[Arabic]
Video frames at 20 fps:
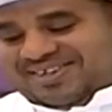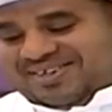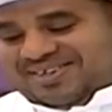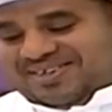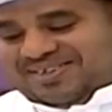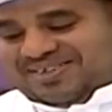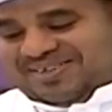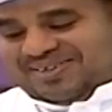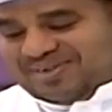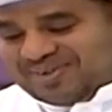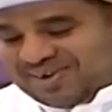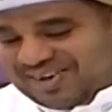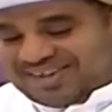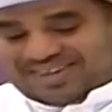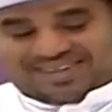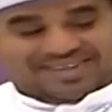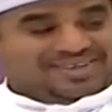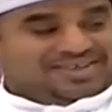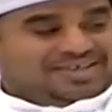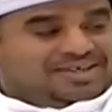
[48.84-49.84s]

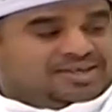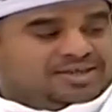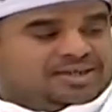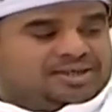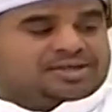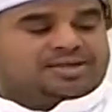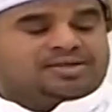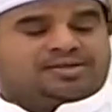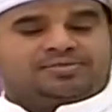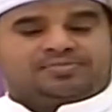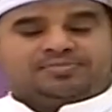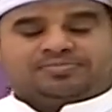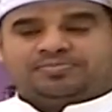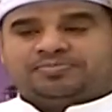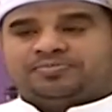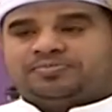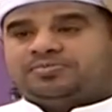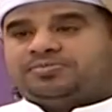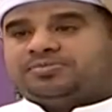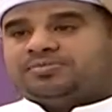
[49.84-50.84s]
نورك أنام
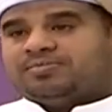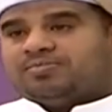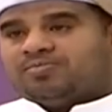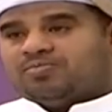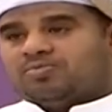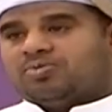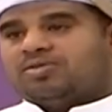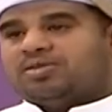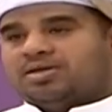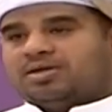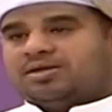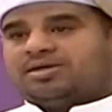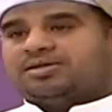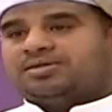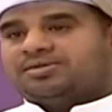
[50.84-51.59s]
لا من